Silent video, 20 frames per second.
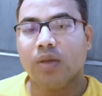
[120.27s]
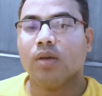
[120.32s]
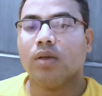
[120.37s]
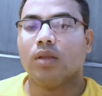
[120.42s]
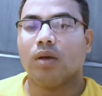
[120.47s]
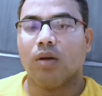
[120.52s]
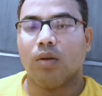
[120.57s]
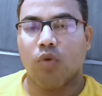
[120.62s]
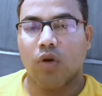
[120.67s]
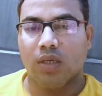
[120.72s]

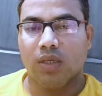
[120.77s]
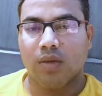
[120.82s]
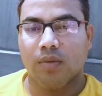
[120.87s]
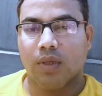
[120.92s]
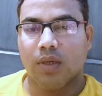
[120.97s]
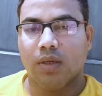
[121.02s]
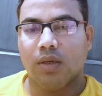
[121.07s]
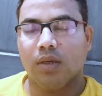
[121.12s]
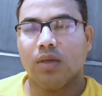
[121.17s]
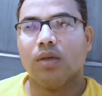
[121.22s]
তাহলে বলা যাবে
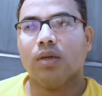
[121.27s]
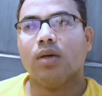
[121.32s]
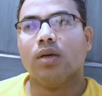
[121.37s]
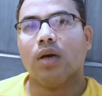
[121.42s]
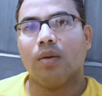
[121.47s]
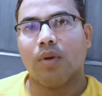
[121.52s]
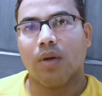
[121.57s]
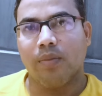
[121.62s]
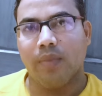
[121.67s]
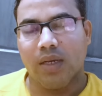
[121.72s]
না
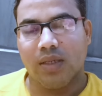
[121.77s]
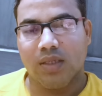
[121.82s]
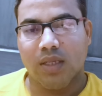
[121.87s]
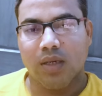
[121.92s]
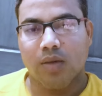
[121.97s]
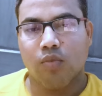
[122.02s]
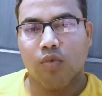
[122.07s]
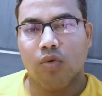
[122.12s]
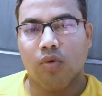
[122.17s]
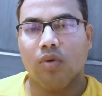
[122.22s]
আমরা ম্যাচ
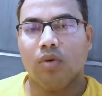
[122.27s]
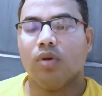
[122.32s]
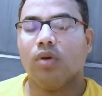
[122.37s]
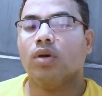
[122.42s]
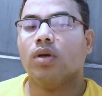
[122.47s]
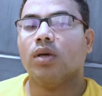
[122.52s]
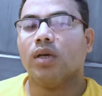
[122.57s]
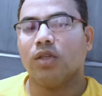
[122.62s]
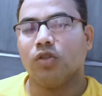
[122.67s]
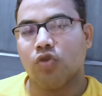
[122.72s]
দেখবো
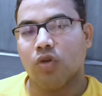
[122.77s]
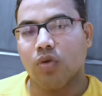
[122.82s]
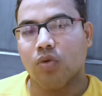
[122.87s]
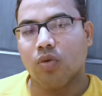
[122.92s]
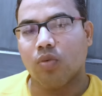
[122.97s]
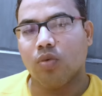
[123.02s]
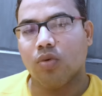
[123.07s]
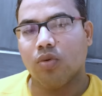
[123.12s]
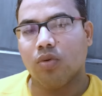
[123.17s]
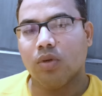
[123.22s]
এনজয়
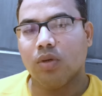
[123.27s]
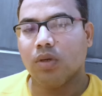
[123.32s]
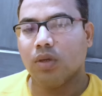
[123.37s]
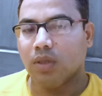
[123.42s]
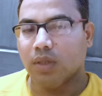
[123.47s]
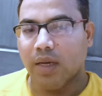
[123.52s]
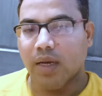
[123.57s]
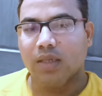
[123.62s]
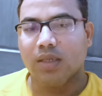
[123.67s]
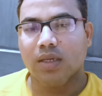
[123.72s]
করবো
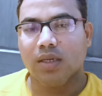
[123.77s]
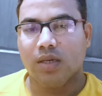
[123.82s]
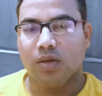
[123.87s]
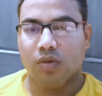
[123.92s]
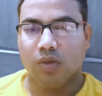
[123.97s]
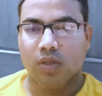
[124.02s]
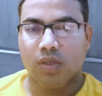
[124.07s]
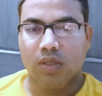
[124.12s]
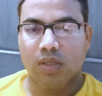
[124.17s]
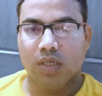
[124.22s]
দেখা যাক কী
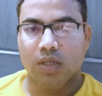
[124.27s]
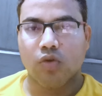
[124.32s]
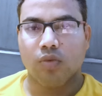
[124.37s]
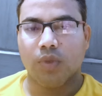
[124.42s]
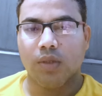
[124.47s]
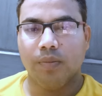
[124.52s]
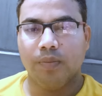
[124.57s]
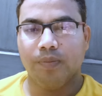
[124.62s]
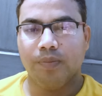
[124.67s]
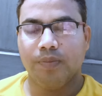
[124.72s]
হচ্ছে শেষ
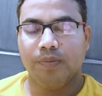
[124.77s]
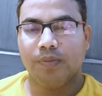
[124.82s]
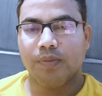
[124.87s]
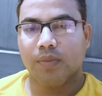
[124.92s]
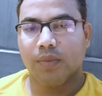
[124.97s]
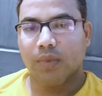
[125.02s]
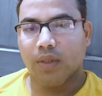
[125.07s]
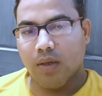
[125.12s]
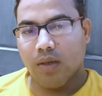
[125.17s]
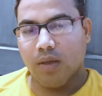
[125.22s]
অবধি
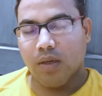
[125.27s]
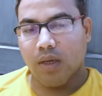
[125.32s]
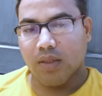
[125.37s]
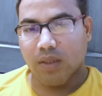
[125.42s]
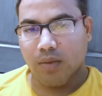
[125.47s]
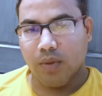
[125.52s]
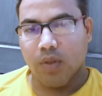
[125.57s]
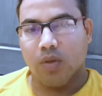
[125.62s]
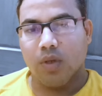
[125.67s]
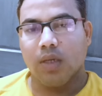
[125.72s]
আজকের
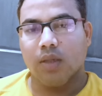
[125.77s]
ভিডিওটা